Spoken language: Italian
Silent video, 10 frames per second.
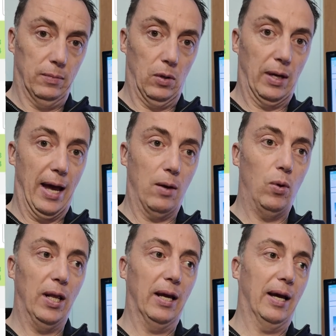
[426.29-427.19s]
Ok,
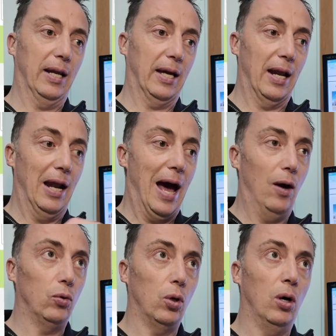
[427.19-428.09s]
Quindi caricare
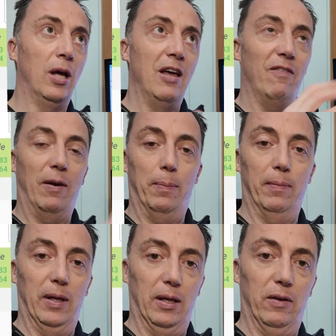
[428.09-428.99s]
l'auto, far
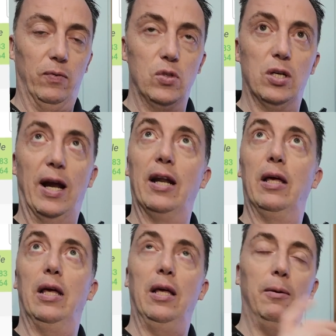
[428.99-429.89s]
eh, funzionare
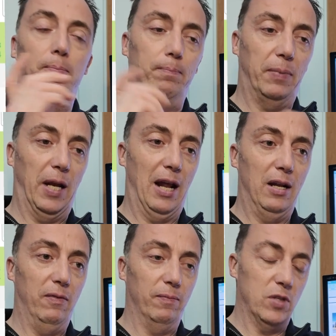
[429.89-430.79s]
i pannelli,